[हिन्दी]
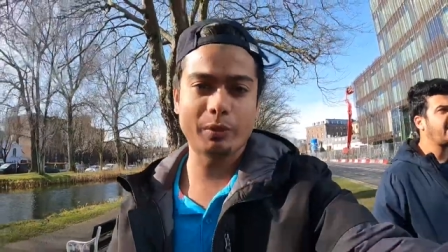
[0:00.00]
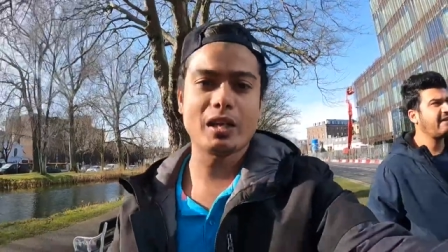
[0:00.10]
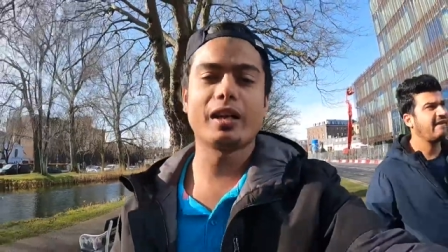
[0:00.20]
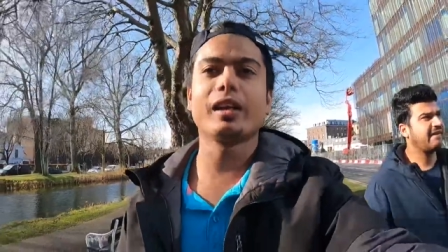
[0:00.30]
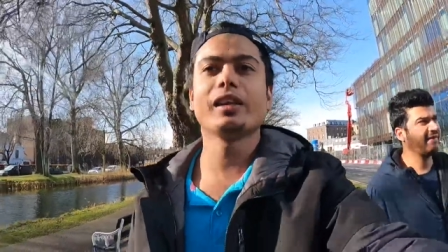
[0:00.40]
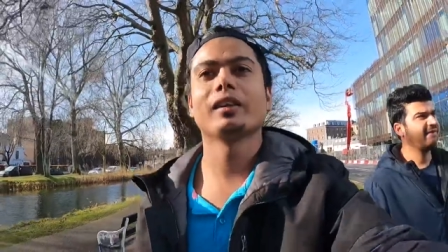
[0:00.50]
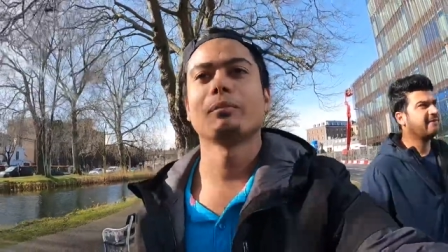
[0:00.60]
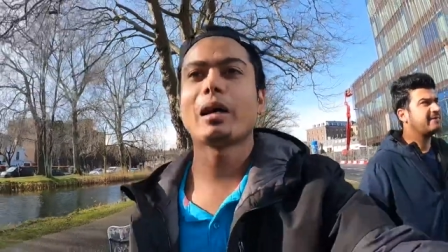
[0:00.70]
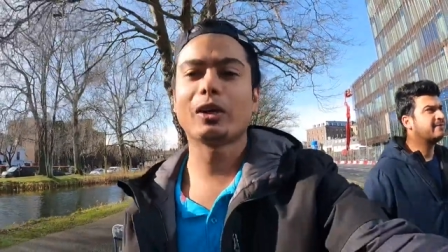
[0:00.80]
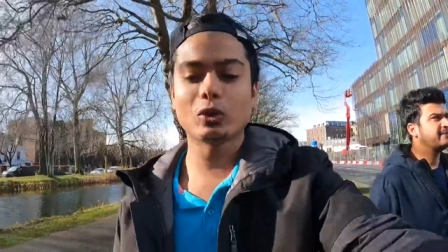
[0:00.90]
पर जाना है
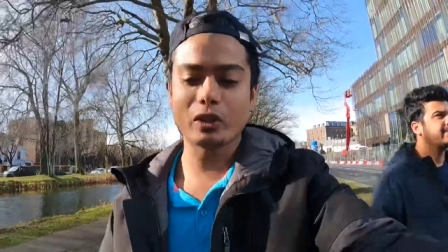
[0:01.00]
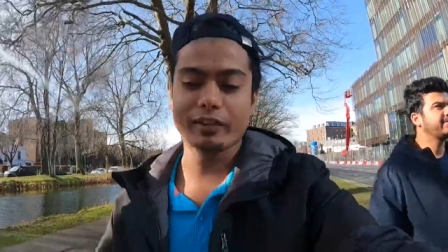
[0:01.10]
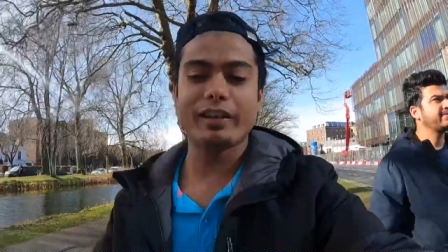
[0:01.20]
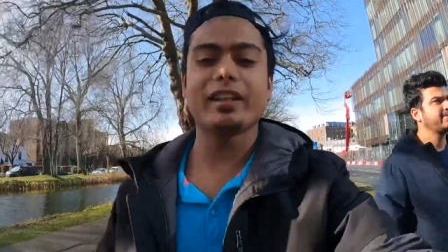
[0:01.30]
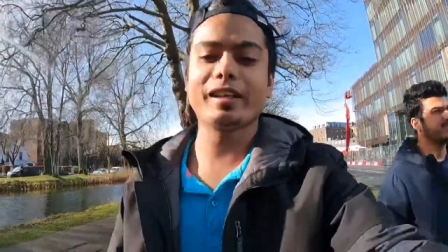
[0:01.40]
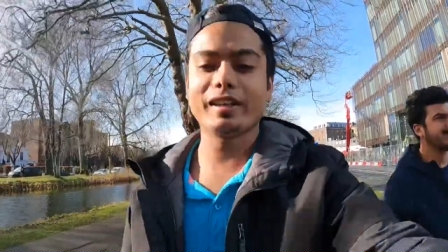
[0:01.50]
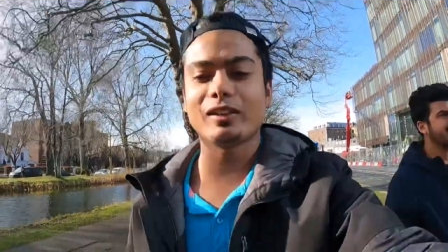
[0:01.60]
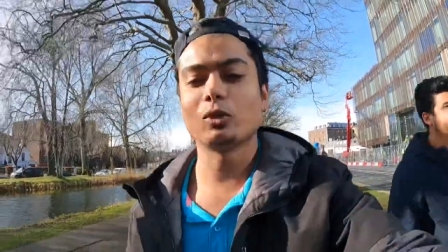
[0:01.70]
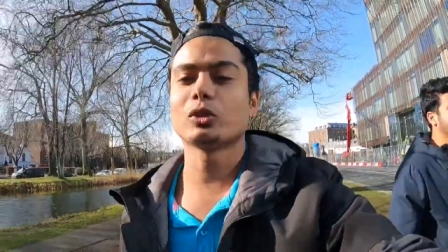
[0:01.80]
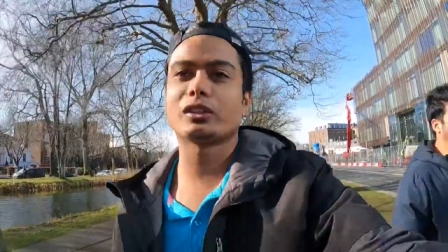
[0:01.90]
बाल क्यों कटवाए जा रहे हैं
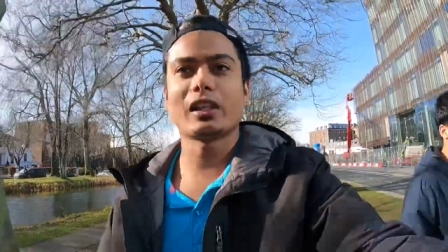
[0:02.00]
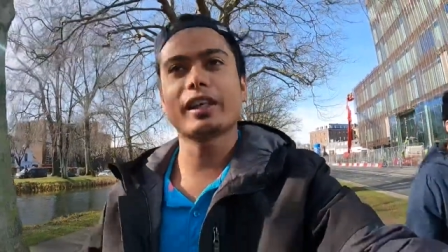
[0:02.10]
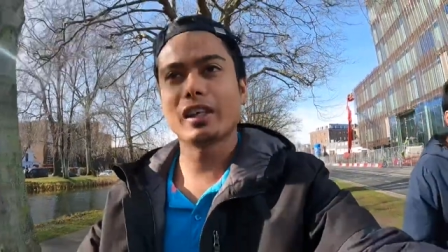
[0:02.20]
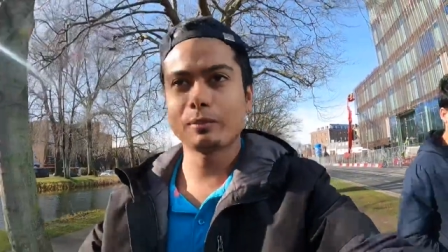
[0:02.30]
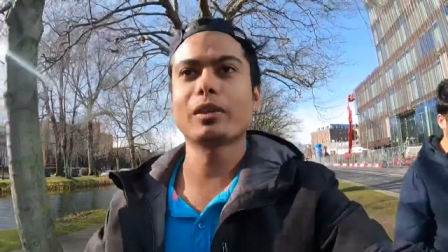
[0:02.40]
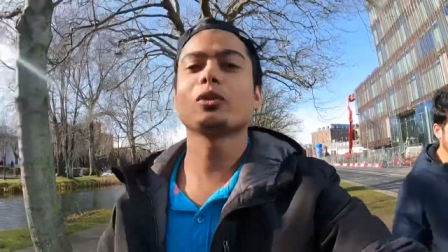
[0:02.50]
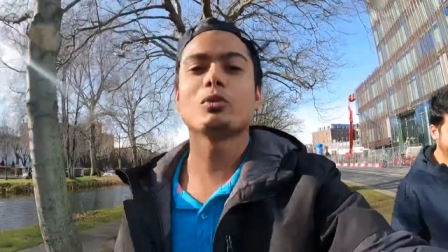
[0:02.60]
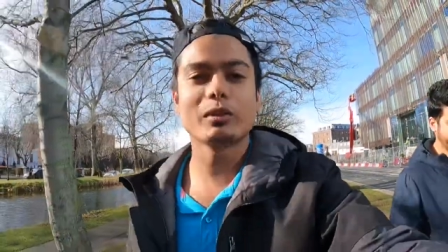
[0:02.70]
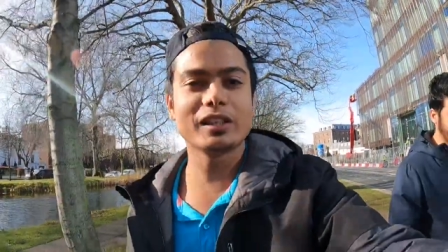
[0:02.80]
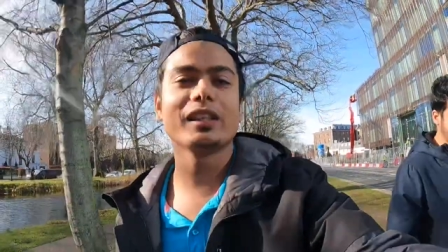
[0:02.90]
हो सकता है कल हम कहीं
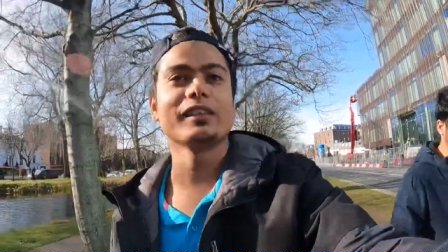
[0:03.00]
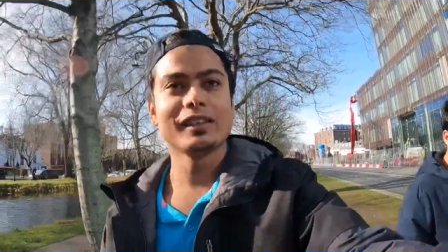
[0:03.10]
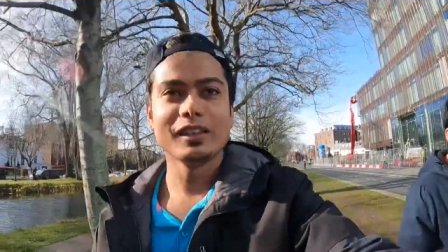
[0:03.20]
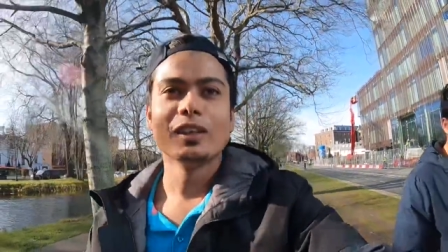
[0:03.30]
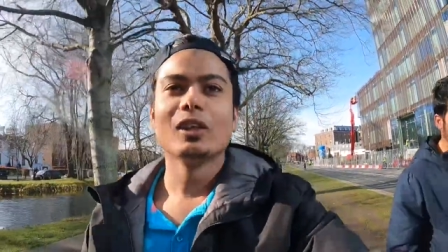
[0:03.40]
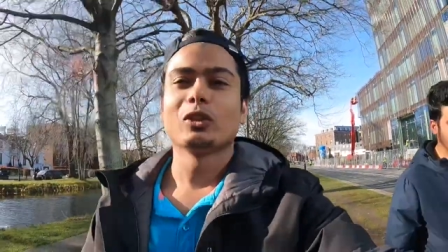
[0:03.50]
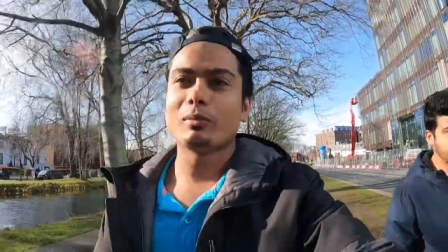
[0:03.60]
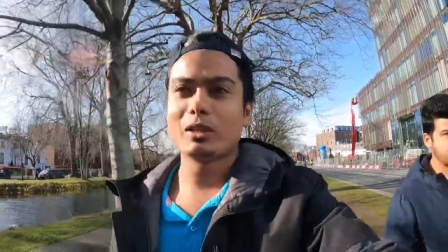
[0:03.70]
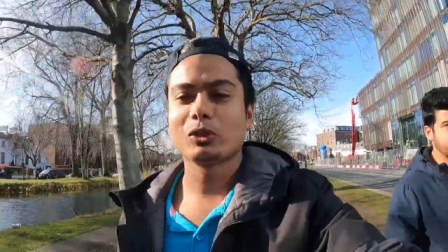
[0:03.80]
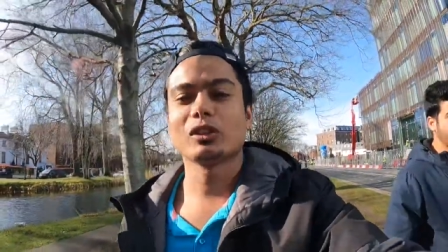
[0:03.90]
घूमने जाएँ तो
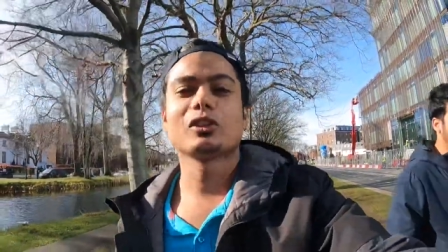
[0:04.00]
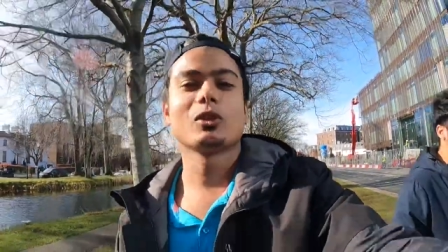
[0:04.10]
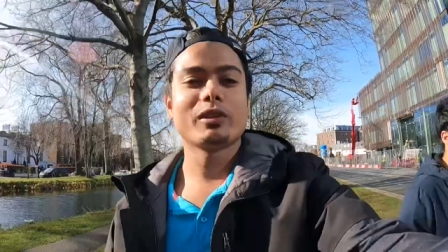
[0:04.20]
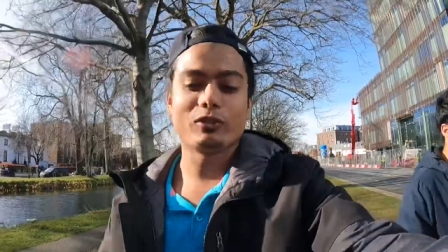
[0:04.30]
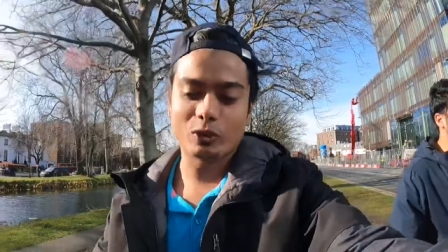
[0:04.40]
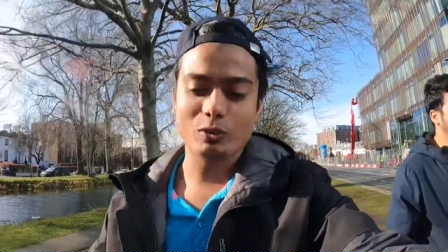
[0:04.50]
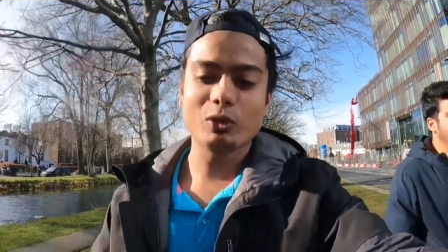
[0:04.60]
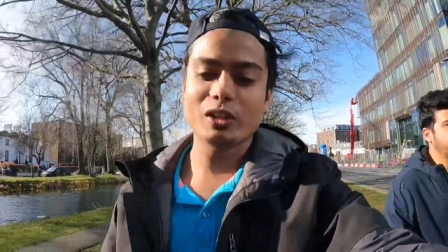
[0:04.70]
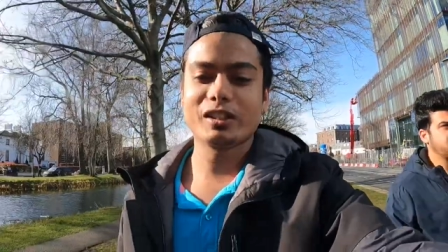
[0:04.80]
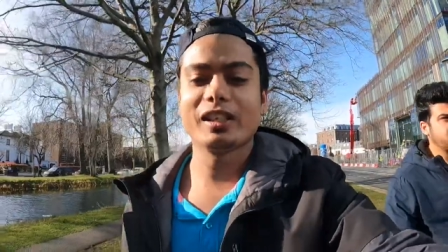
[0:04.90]
मैंने सोचा चलो भैया फ़ोटो
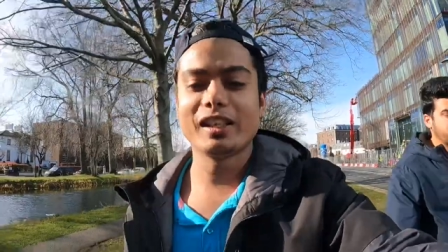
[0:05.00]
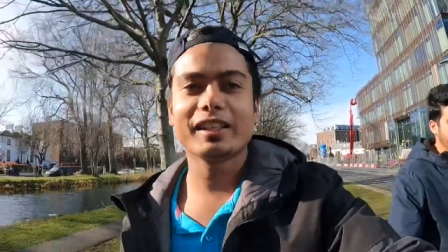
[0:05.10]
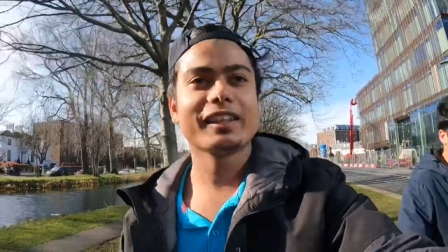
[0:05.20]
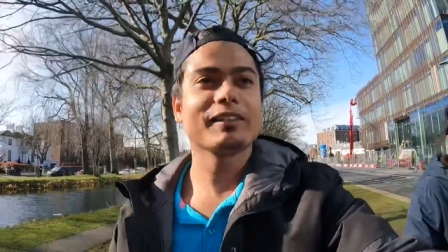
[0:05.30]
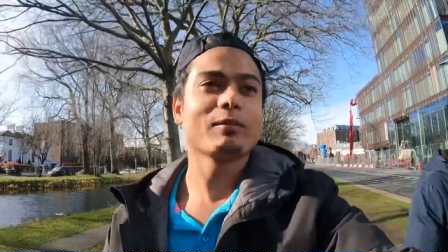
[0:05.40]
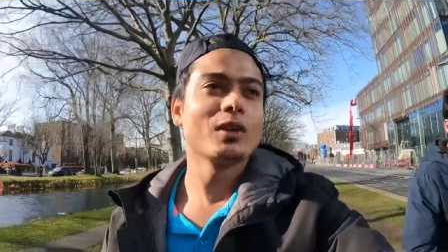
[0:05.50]
वोटो अच्छे जाएंगे